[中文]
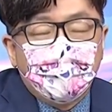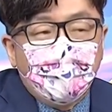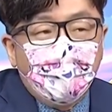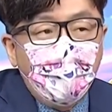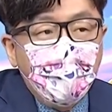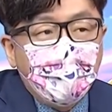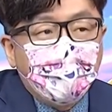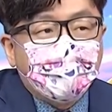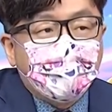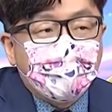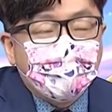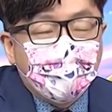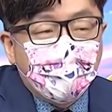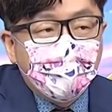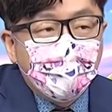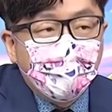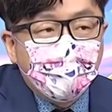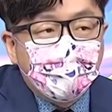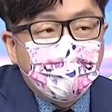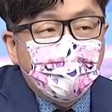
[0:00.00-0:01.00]
为了达到
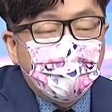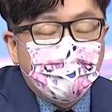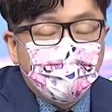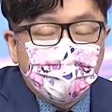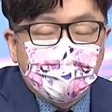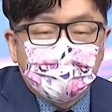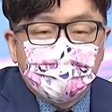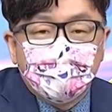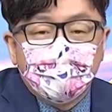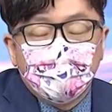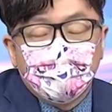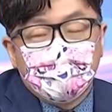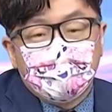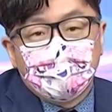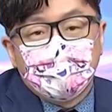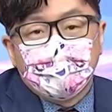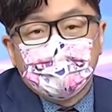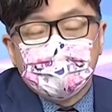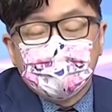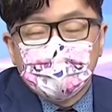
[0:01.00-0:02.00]
目的，有时候会
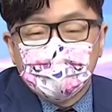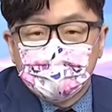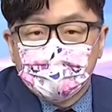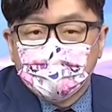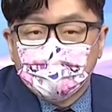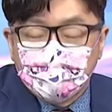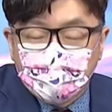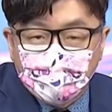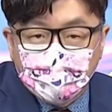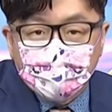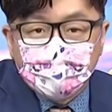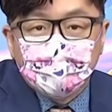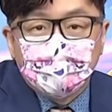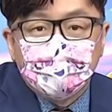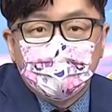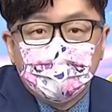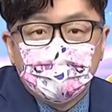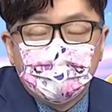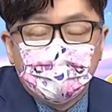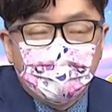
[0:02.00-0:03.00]
需要这个手段，
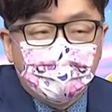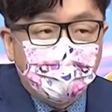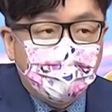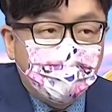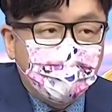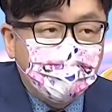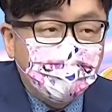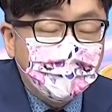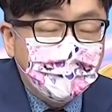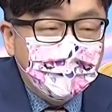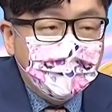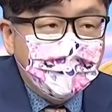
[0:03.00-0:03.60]
对不对？